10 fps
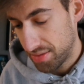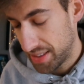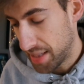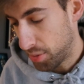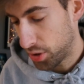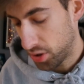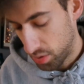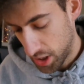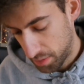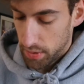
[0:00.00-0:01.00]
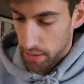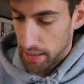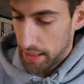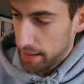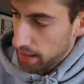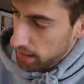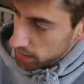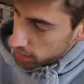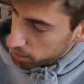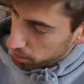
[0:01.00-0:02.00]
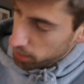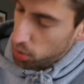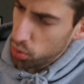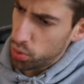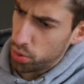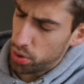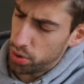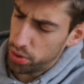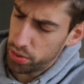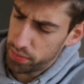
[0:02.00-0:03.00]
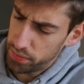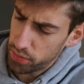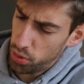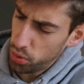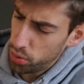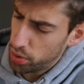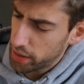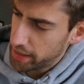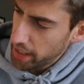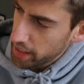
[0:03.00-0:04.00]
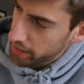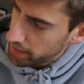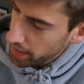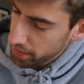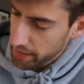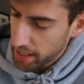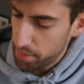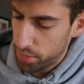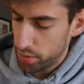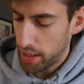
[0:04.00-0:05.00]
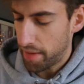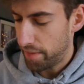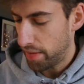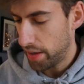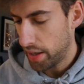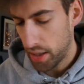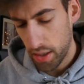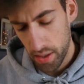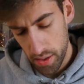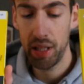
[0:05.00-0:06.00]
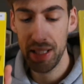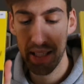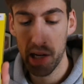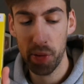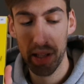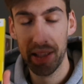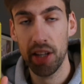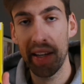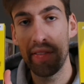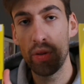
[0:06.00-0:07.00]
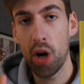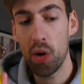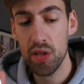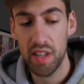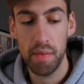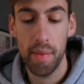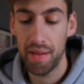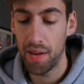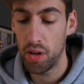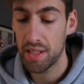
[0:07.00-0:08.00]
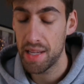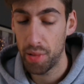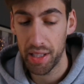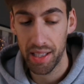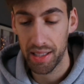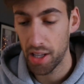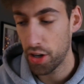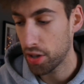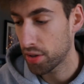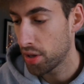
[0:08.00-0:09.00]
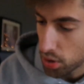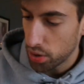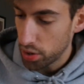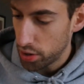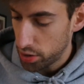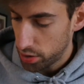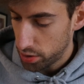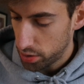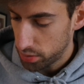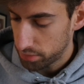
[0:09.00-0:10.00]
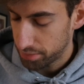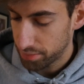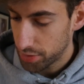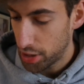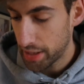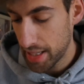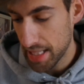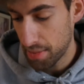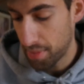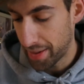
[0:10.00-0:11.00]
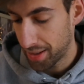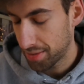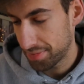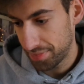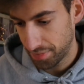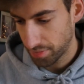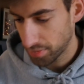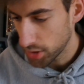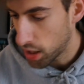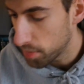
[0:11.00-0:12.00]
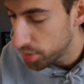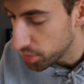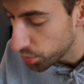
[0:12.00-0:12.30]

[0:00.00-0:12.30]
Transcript: n'importe quoi. Donc là-dedans, oh Oh, ok, ok, on a quand même beaucoup d'affaires. Les écrans protecteurs d'iPhone 11, fait que ma mère va avoir ses protecteurs. On a le case à ma mère. Ah, puis